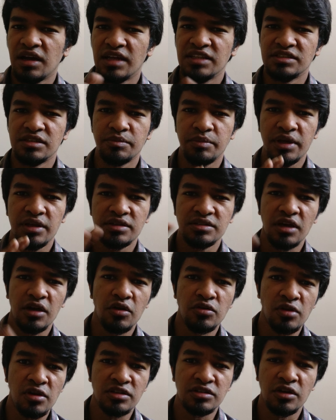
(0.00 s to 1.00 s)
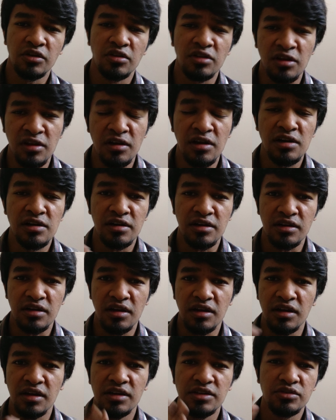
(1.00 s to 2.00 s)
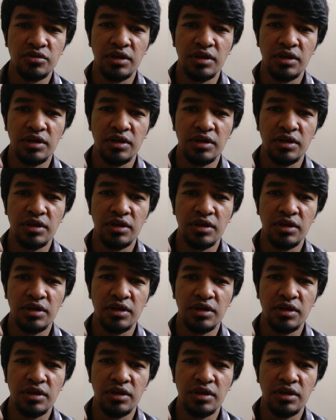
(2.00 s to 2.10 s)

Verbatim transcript: அஞ்சு பேர் சகோதர சகோதரிகள் இருக்காங்க